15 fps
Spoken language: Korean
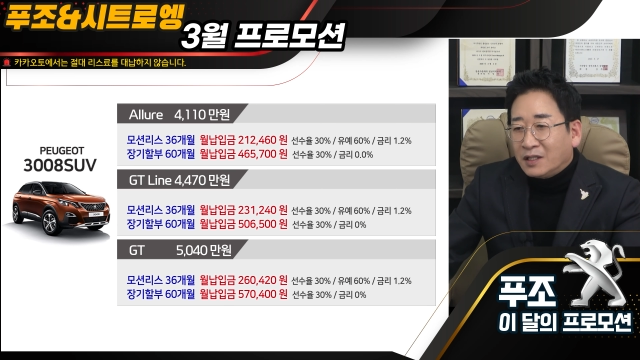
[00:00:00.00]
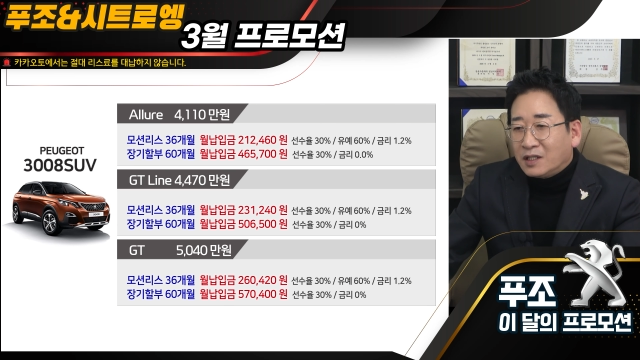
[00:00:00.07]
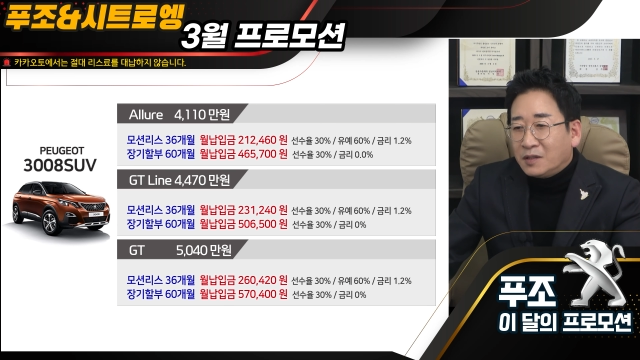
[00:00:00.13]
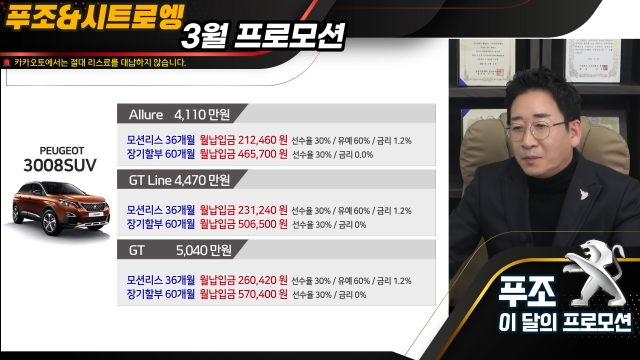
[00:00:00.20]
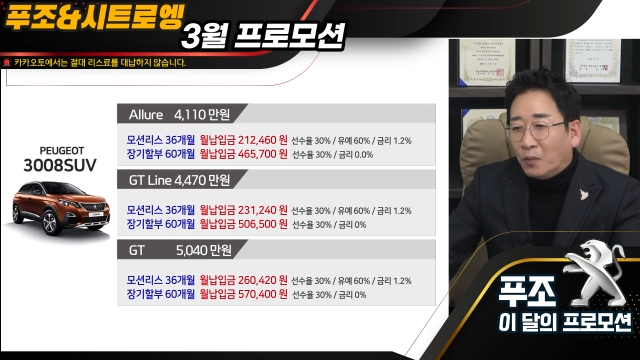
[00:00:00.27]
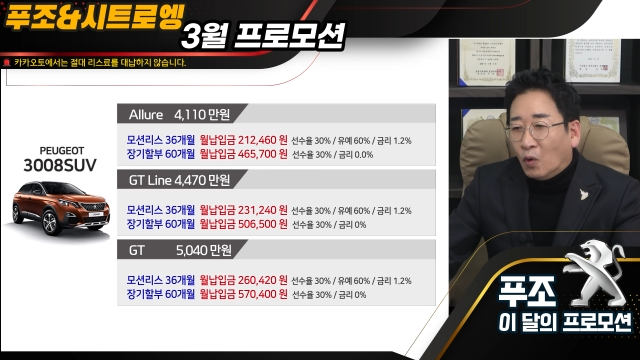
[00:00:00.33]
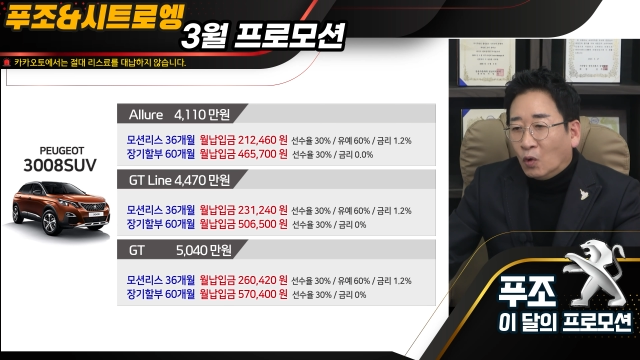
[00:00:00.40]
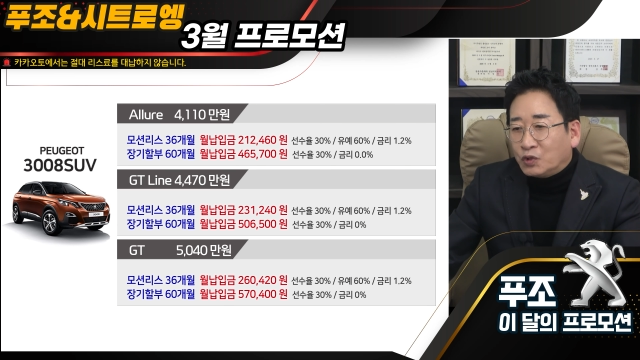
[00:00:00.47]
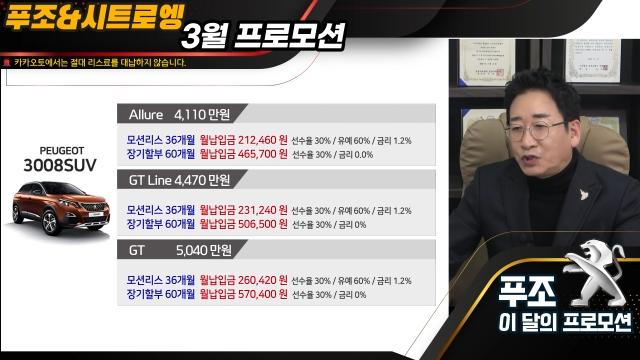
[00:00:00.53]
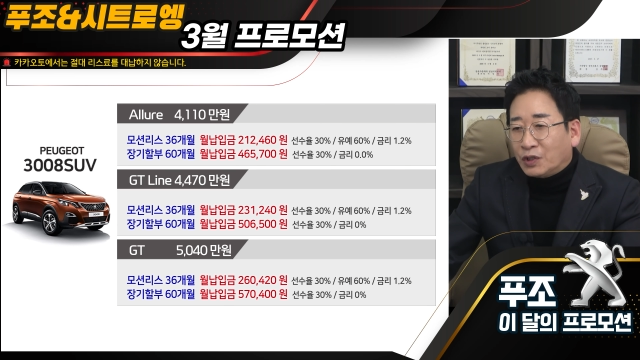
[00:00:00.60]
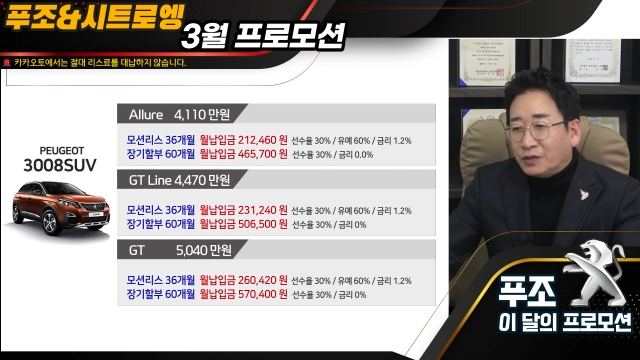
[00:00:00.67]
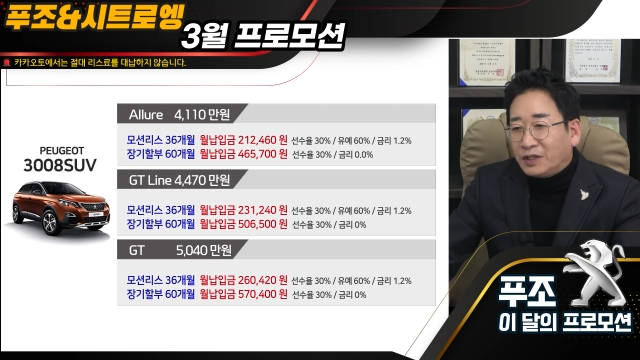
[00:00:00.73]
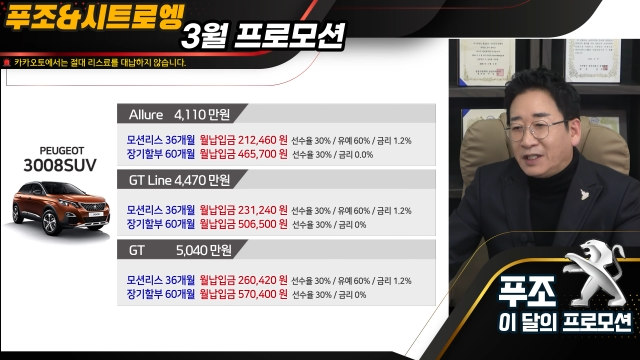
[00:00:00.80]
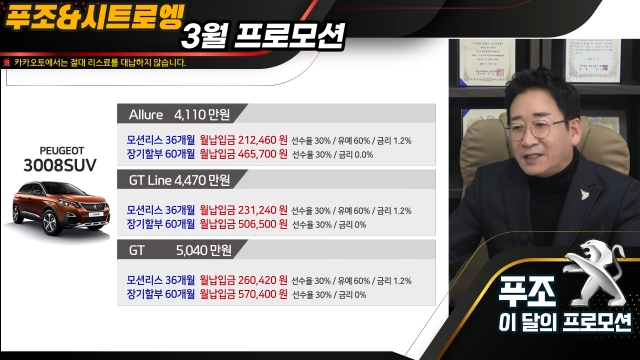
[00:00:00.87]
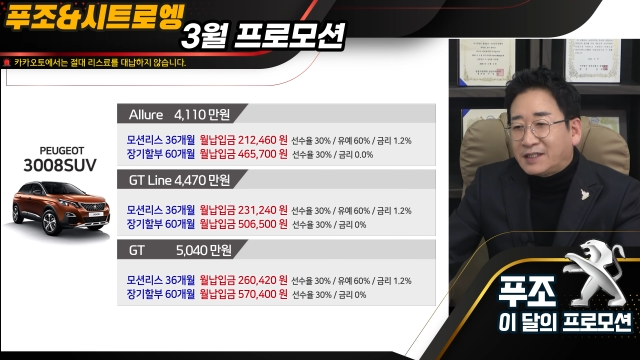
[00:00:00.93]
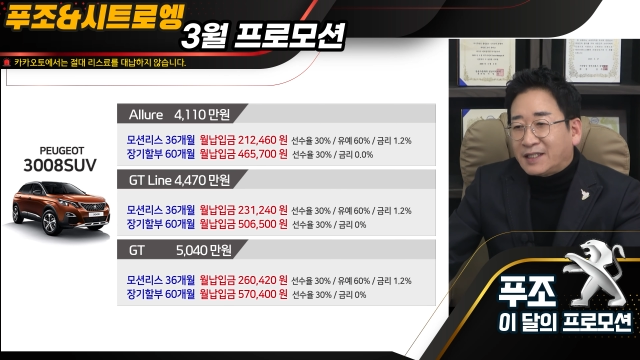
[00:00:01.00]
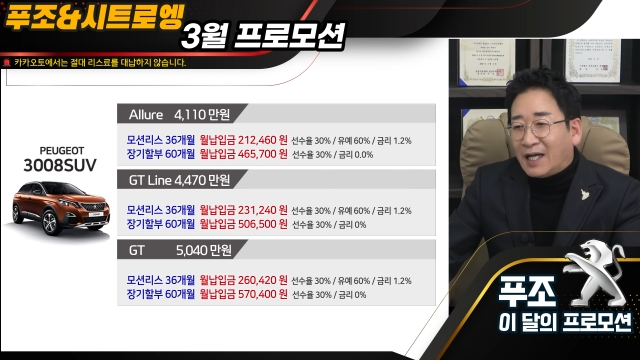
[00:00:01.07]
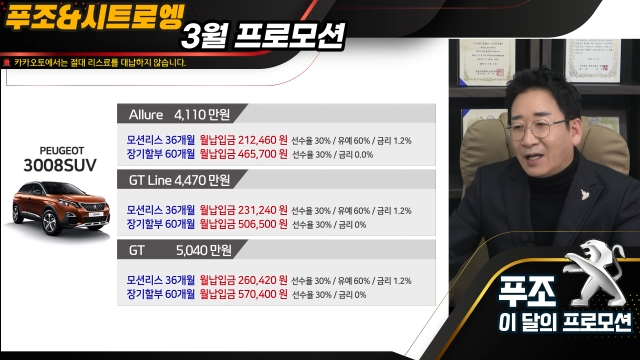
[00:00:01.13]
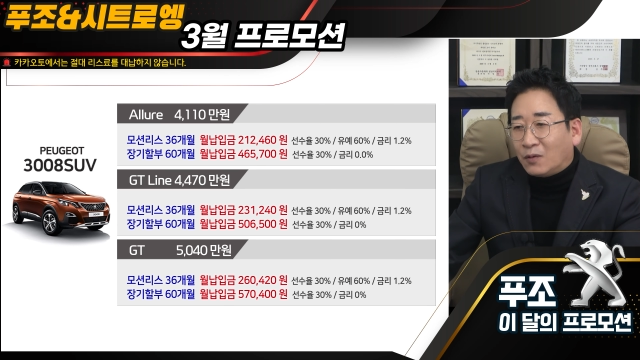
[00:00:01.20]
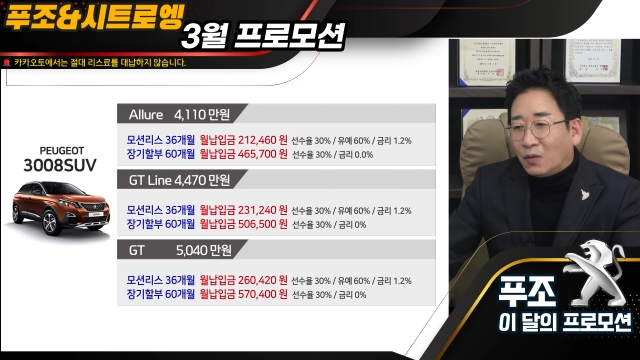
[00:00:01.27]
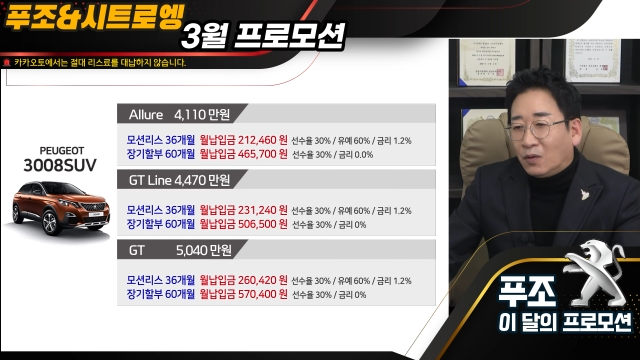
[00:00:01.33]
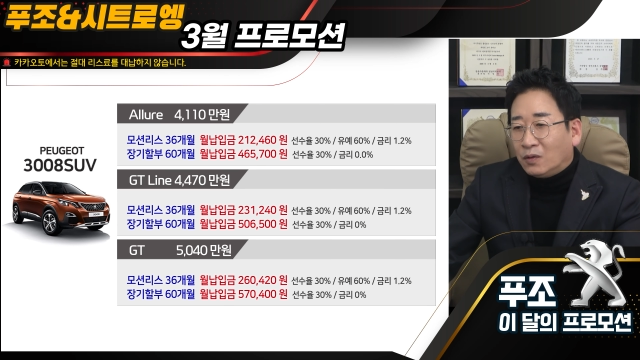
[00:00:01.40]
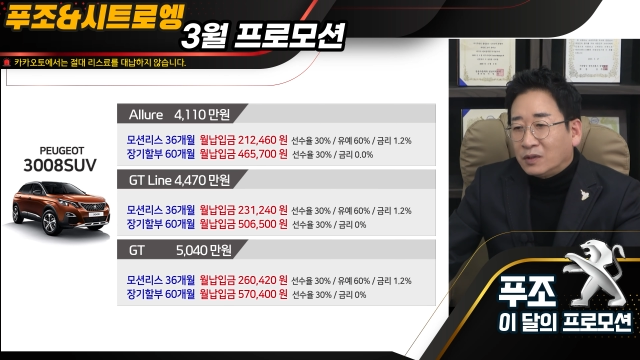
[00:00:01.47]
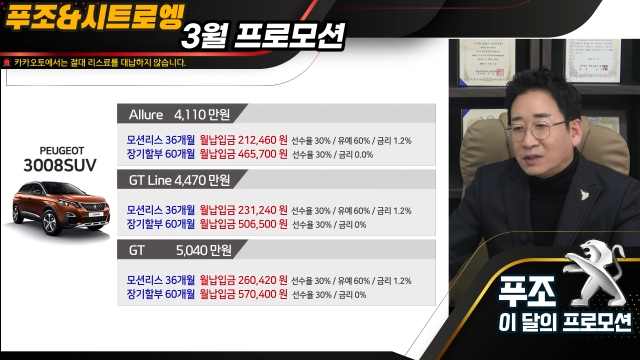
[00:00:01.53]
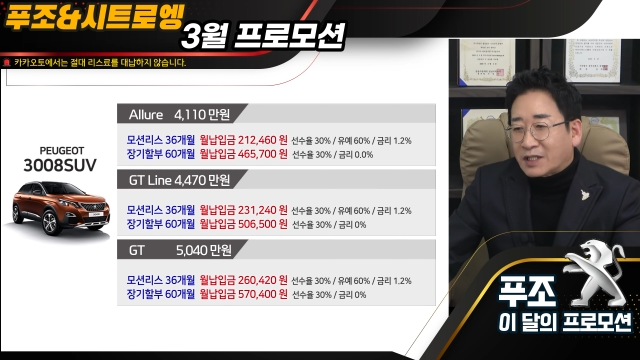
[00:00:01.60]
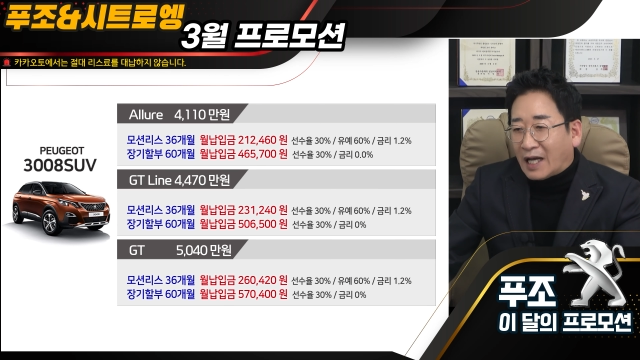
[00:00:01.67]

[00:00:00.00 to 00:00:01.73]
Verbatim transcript: 이 모션 리스하고